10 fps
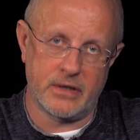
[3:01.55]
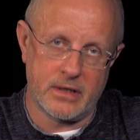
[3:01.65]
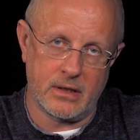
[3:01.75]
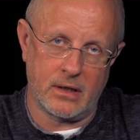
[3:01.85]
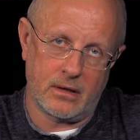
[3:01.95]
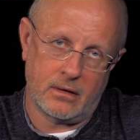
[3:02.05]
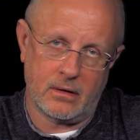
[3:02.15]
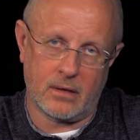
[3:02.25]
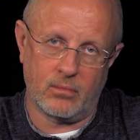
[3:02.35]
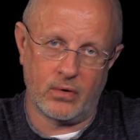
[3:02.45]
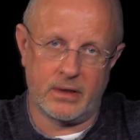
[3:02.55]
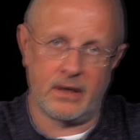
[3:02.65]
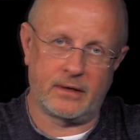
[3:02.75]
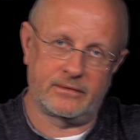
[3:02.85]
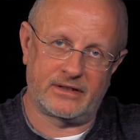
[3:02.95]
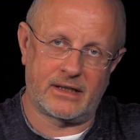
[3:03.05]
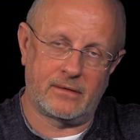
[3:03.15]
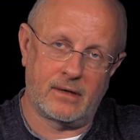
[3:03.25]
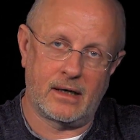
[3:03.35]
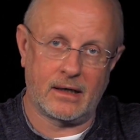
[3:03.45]
жизни работников
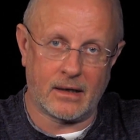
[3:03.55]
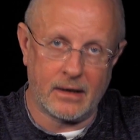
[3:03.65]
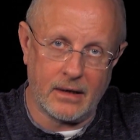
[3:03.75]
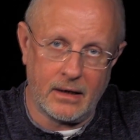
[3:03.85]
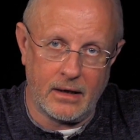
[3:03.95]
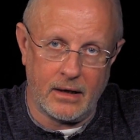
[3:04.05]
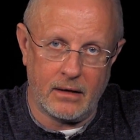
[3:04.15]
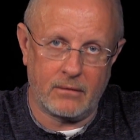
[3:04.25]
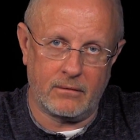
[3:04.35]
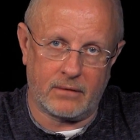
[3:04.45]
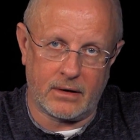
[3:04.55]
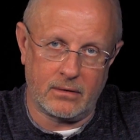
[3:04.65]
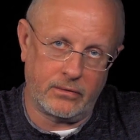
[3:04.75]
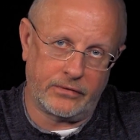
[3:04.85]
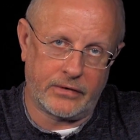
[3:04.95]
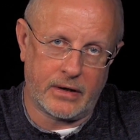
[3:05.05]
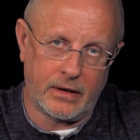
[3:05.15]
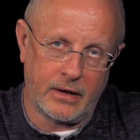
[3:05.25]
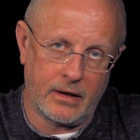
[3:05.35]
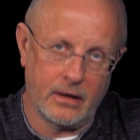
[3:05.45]
здравоохранения в родной
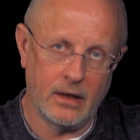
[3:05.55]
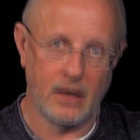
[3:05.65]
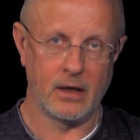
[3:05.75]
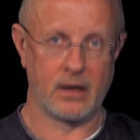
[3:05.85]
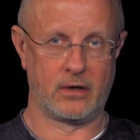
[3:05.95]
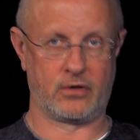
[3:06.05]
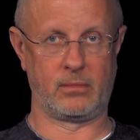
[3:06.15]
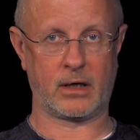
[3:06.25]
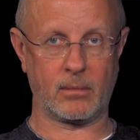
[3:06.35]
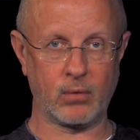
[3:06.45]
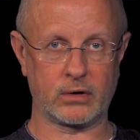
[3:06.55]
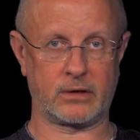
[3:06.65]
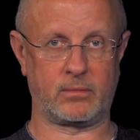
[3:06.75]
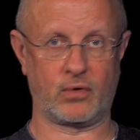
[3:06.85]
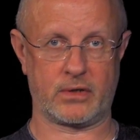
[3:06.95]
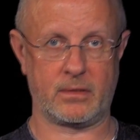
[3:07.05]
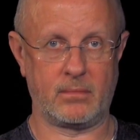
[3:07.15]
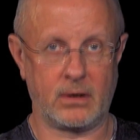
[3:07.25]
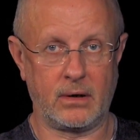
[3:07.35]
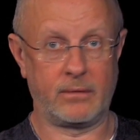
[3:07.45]
стране, чтобы работать можно
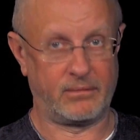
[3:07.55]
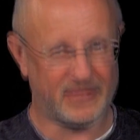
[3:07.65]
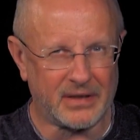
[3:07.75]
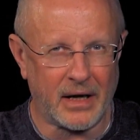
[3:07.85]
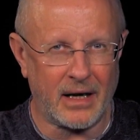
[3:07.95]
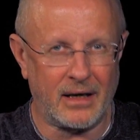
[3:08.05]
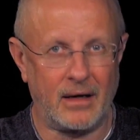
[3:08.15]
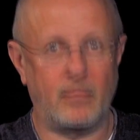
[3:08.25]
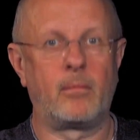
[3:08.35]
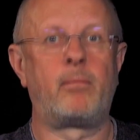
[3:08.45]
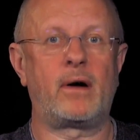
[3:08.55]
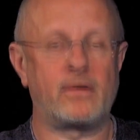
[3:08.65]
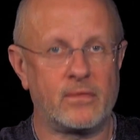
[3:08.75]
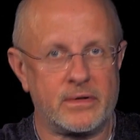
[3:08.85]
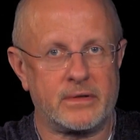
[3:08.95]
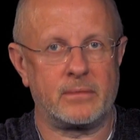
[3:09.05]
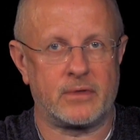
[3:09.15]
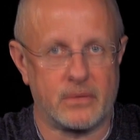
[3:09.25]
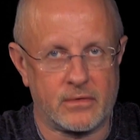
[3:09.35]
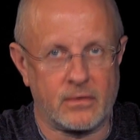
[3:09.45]
было в среднем по 8
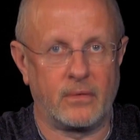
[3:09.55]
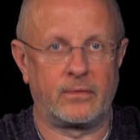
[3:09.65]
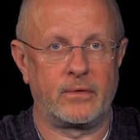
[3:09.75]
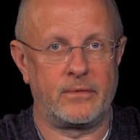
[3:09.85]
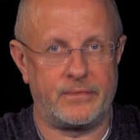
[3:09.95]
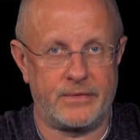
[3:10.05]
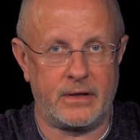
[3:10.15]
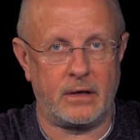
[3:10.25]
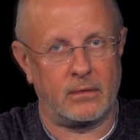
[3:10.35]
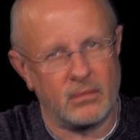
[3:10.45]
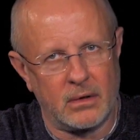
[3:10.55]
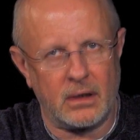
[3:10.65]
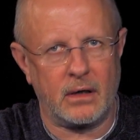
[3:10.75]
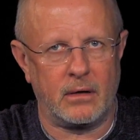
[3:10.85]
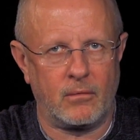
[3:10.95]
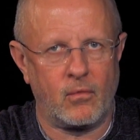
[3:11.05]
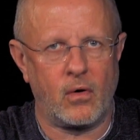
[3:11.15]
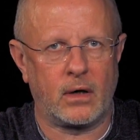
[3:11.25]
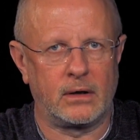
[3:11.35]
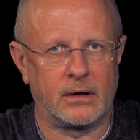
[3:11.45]
часов в день, ну или
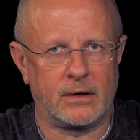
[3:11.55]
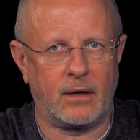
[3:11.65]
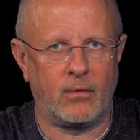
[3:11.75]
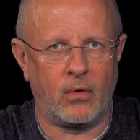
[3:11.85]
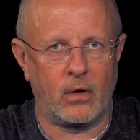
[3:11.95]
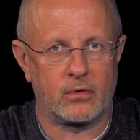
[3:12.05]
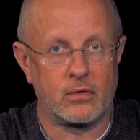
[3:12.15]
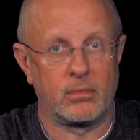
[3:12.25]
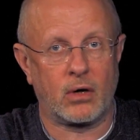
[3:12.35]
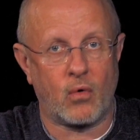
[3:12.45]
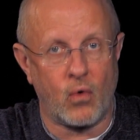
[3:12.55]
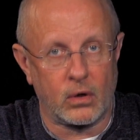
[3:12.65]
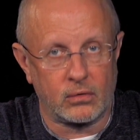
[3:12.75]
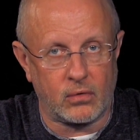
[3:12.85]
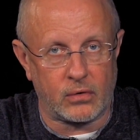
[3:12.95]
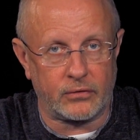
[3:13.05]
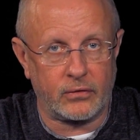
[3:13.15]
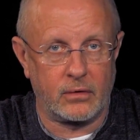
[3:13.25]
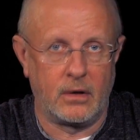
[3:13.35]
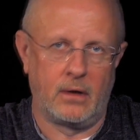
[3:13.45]
около того, чтобы конкурс